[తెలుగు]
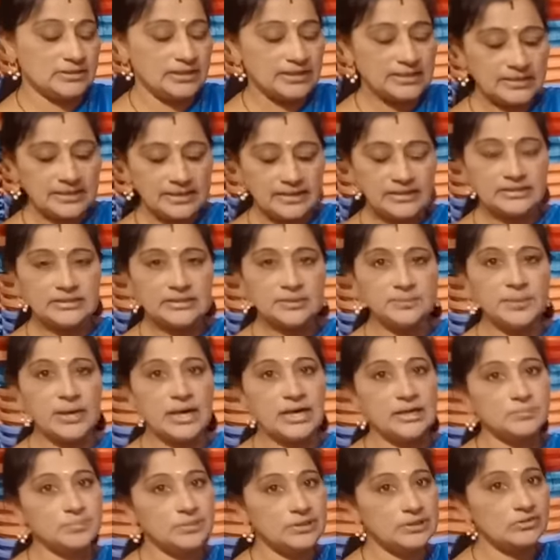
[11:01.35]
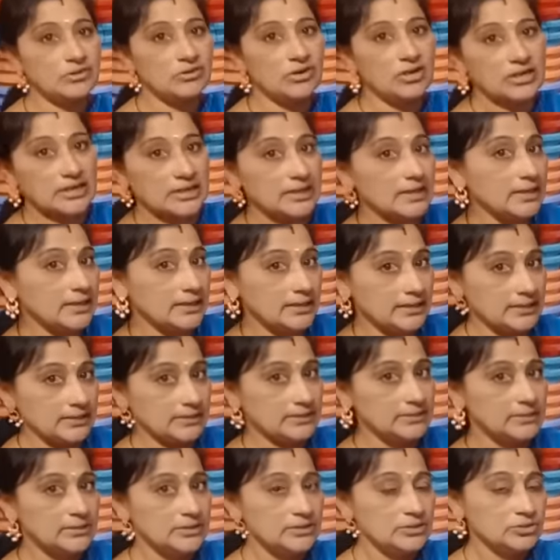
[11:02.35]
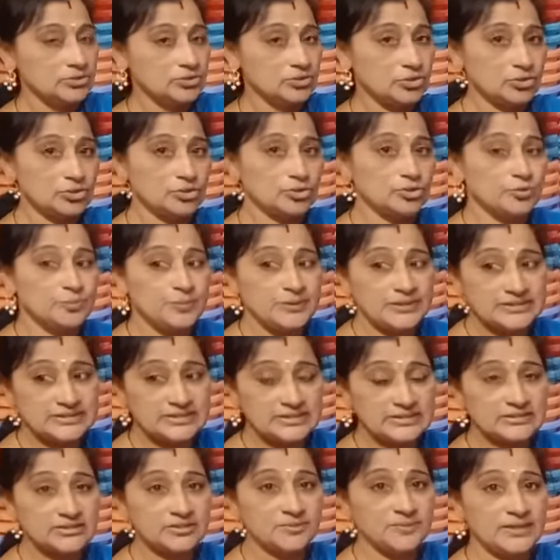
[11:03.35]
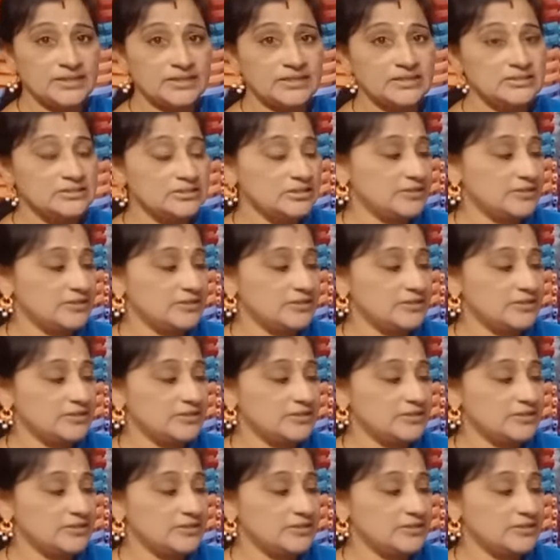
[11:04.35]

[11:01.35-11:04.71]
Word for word: అంటే ఇది మార్బుల్ క్వాలిటీ అండి సో టూ పీసెస్ మనకి